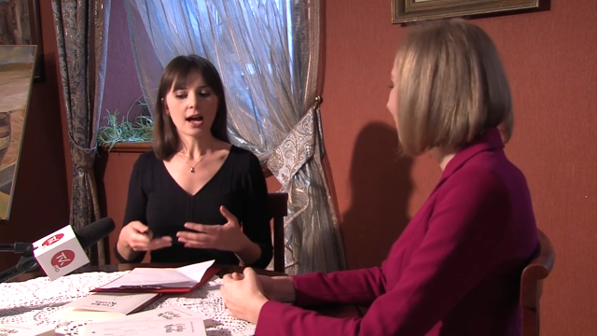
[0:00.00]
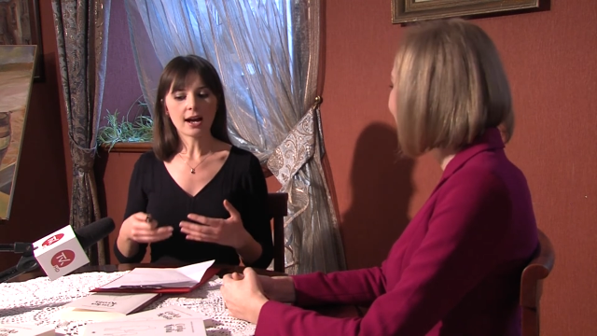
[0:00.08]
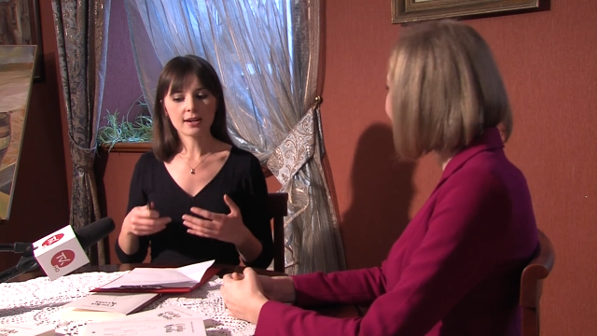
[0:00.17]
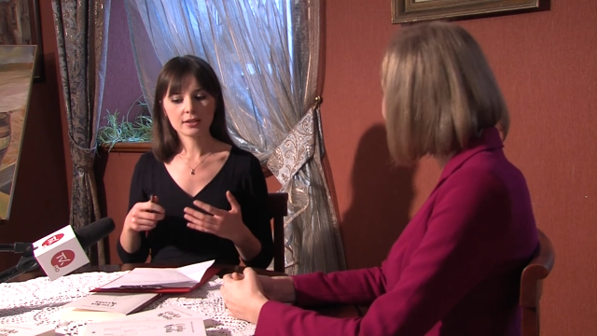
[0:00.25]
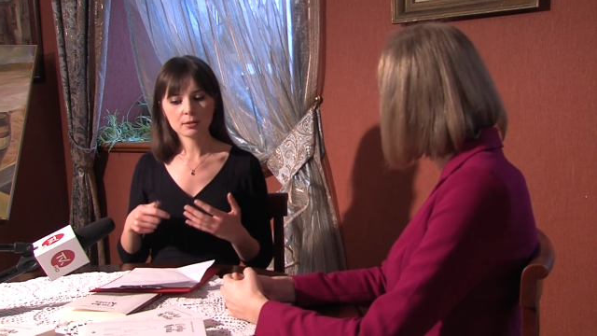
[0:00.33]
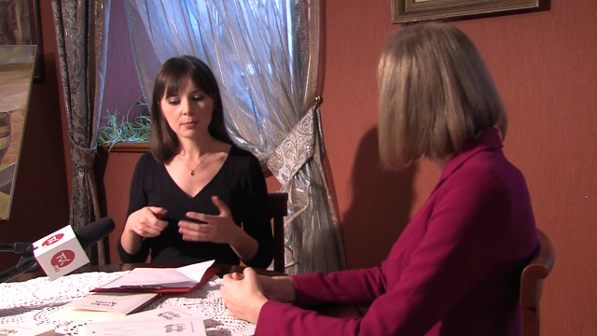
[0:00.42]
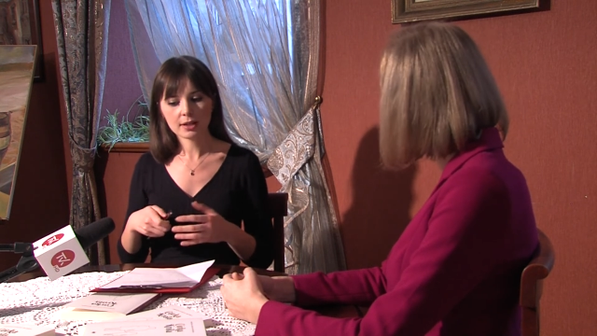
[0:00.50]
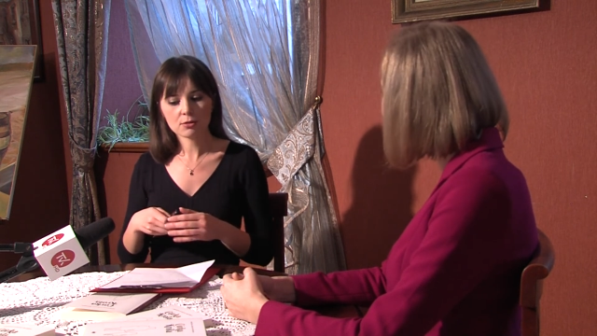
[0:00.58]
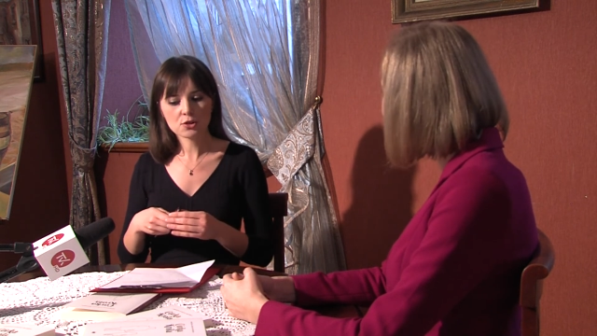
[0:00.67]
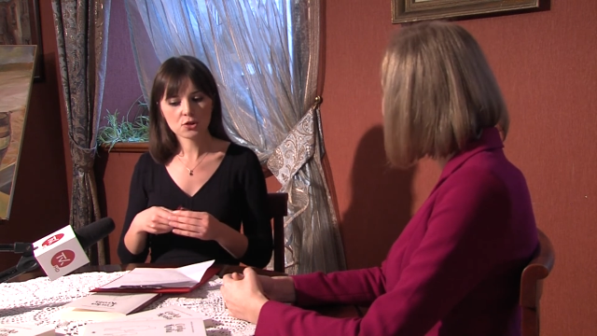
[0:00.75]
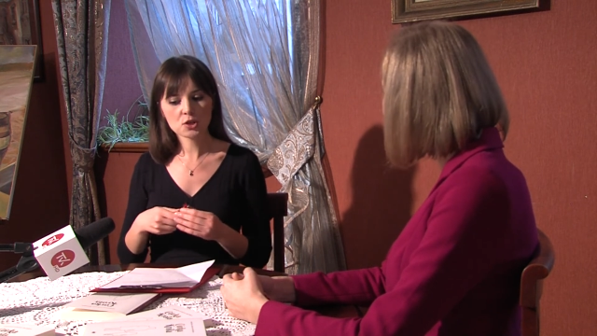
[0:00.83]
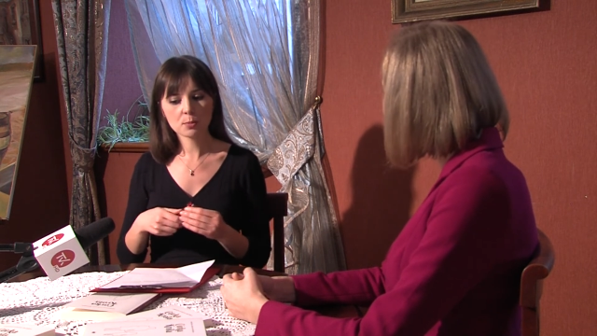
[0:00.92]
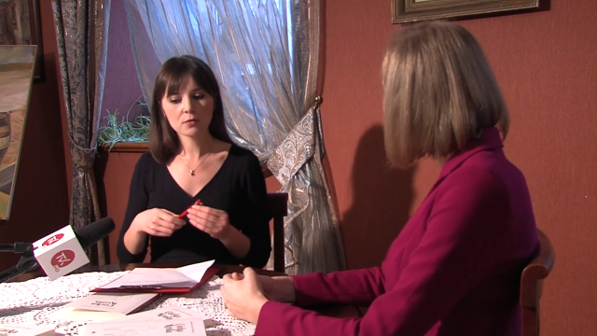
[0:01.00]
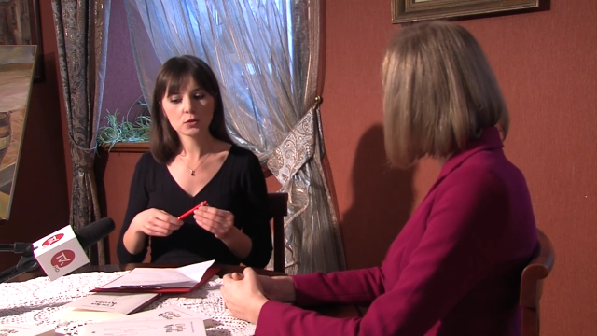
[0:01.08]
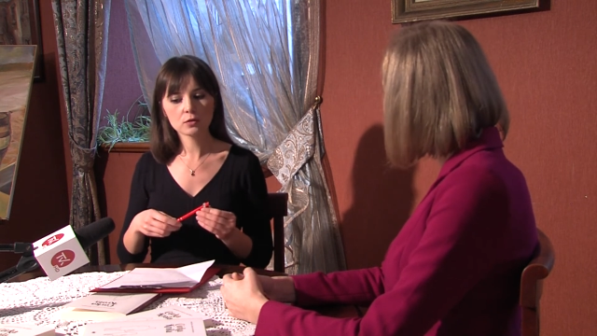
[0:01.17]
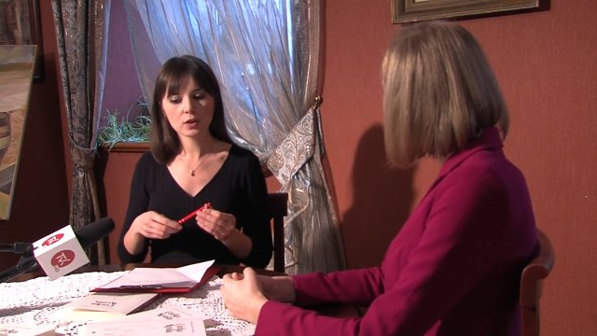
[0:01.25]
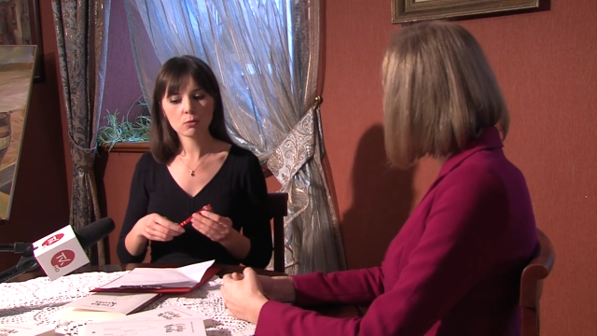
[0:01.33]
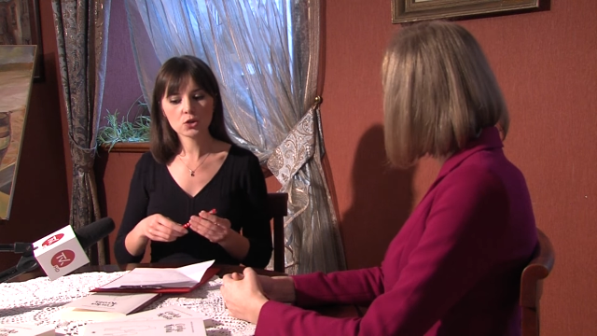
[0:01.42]
ale chyba no, coś
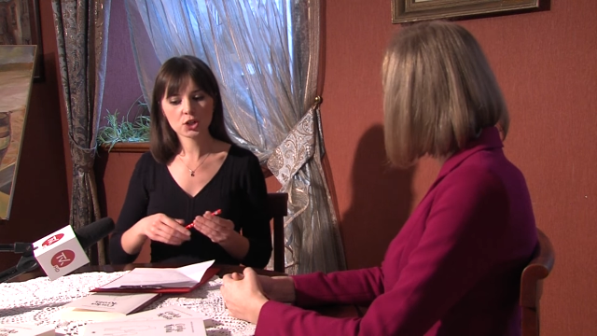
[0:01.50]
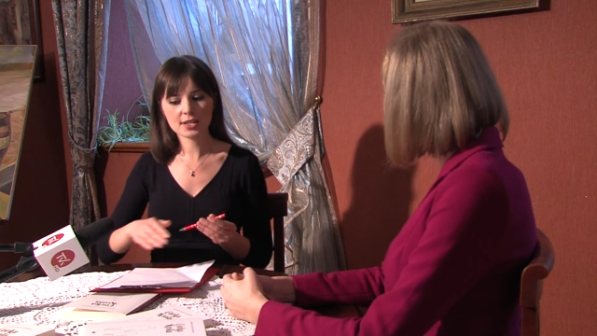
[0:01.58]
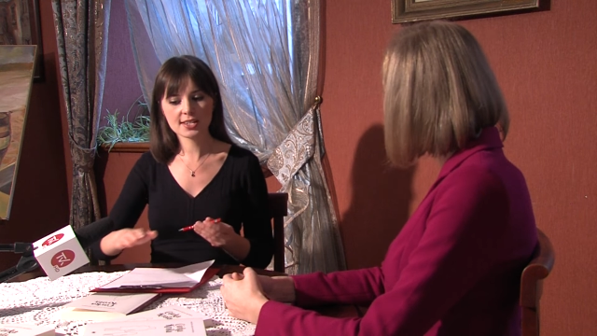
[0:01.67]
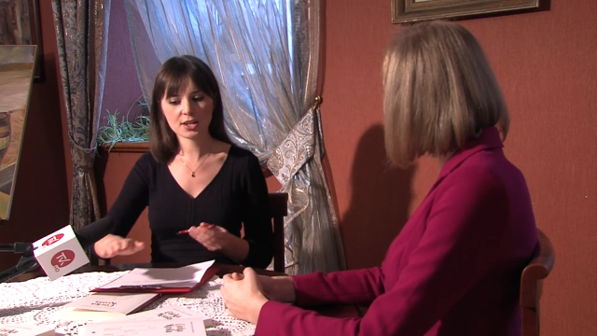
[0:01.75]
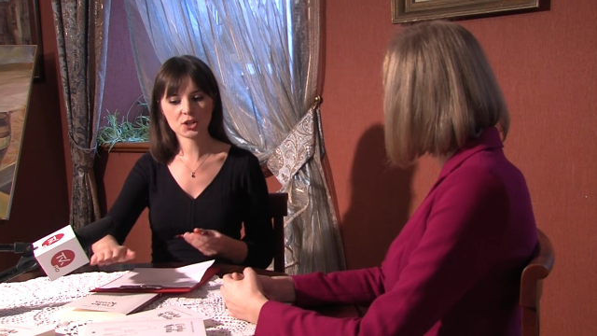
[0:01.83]
spowodowało, że chcesz,